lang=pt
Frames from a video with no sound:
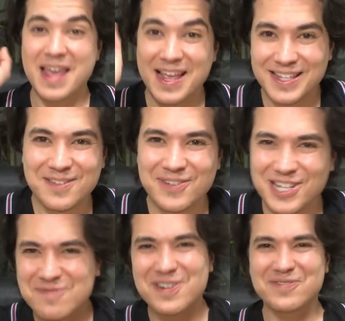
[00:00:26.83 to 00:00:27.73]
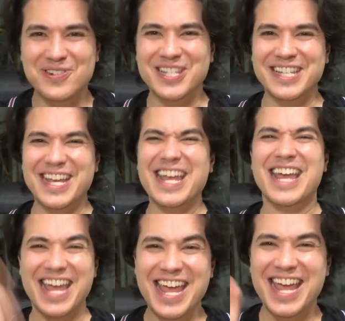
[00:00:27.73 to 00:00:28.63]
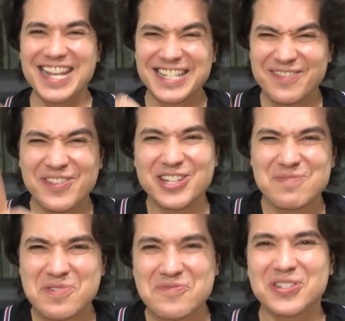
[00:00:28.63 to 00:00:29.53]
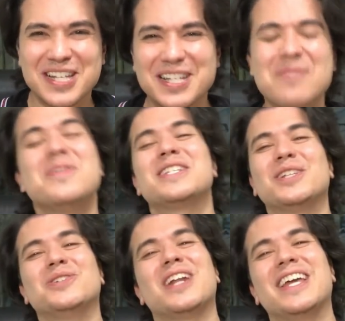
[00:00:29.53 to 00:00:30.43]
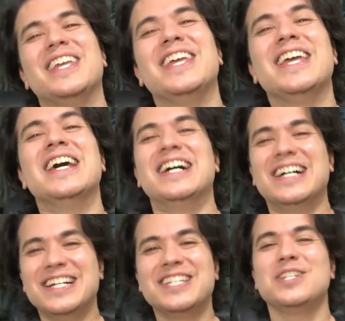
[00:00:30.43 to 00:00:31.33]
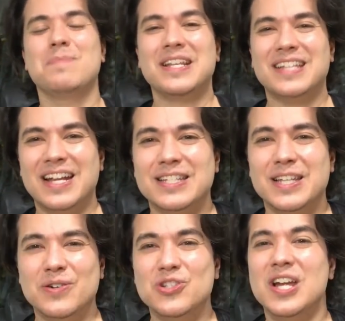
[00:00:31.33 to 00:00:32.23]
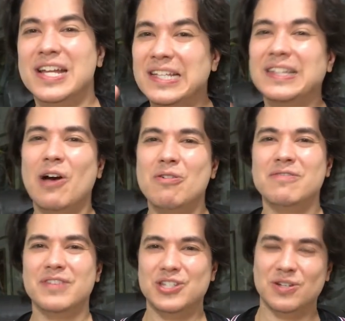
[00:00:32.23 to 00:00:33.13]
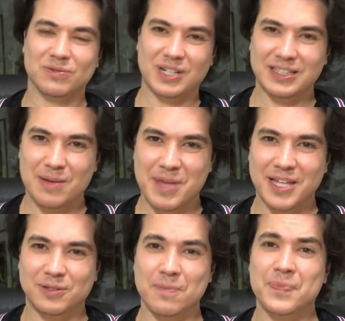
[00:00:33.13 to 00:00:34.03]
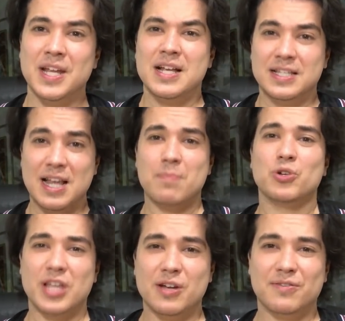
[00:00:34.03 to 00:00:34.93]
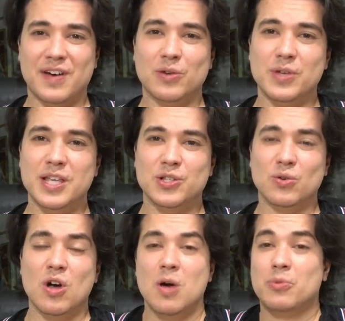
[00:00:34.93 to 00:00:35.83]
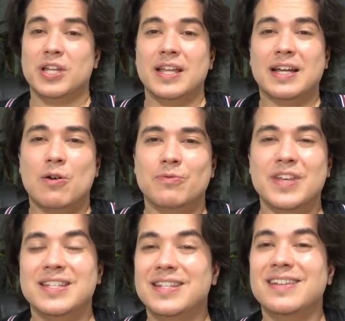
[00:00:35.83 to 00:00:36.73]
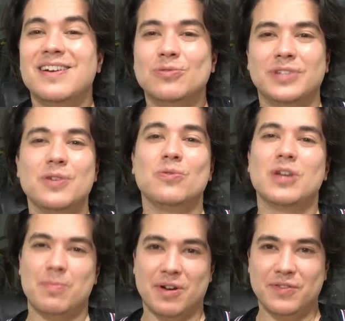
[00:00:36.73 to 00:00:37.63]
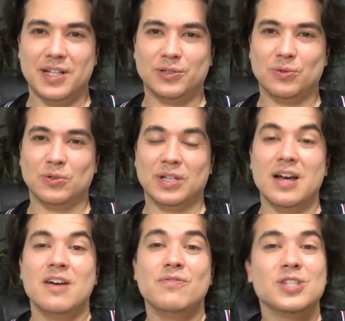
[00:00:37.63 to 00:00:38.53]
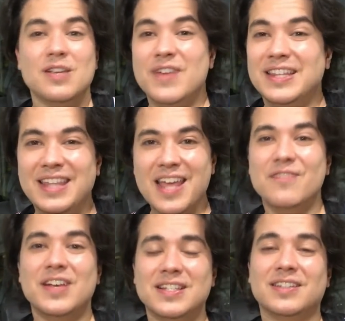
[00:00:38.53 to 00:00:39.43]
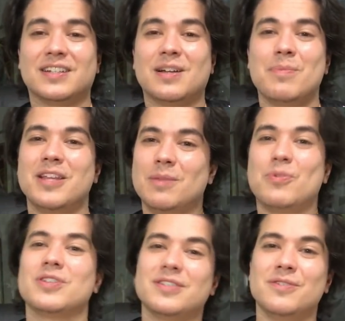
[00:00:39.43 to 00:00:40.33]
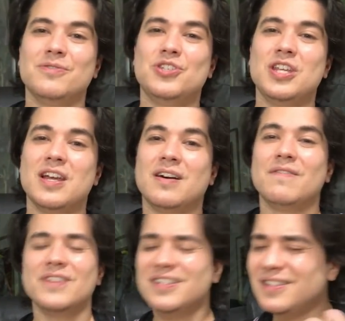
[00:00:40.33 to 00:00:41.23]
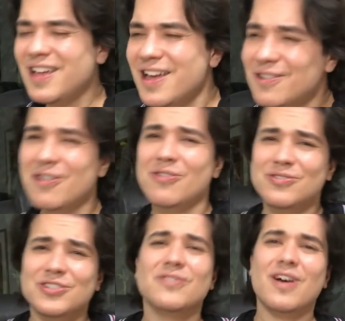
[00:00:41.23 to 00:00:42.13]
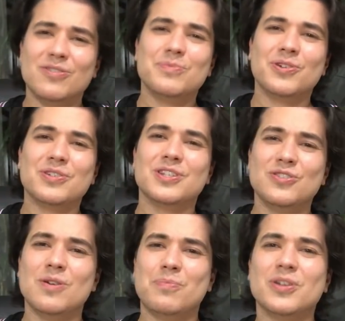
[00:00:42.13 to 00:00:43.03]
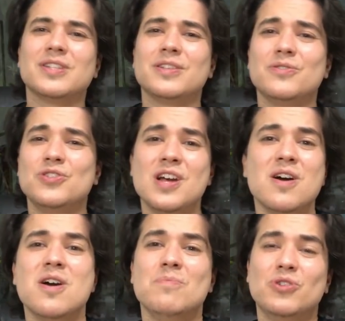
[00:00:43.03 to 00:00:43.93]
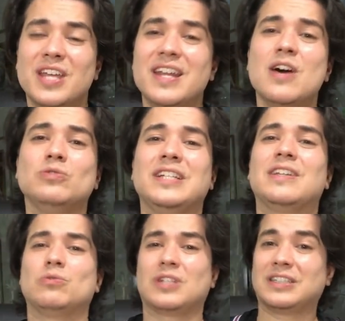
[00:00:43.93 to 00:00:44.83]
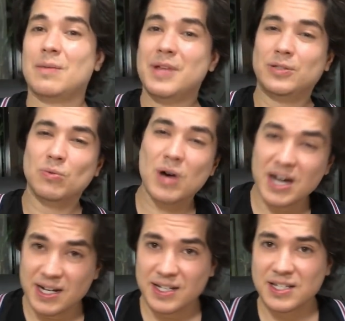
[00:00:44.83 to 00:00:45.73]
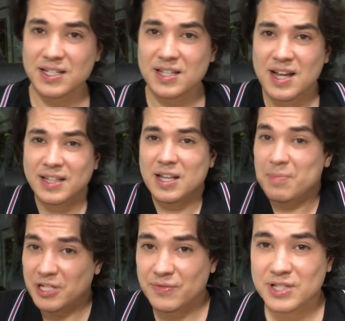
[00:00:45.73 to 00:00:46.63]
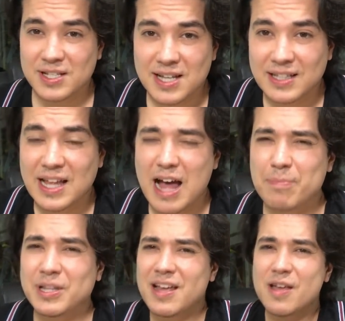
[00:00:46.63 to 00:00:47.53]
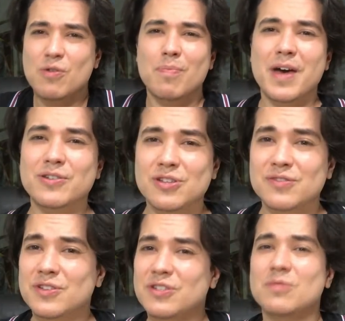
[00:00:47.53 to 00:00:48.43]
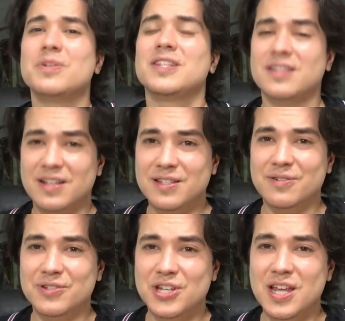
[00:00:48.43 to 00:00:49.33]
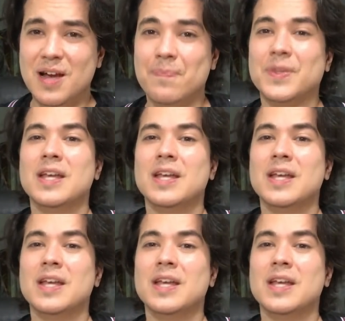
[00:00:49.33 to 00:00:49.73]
Esse vídeo é para você, esse vídeo é para vocês cabeçador aí. Antes de pensar na cirurgia, que tal investir num tratamento? Sabe por que, que eu falo isso? Porque calvície não tem cura para a vida toda. Você vai ter que fazer tratamento após a cirurgia, vai ter que continuar com minoxidil após a cirurgia. Por que não tentar um tratamento antes? De repente você se adapta, recupera os seus fios e não precisa da cirurgia?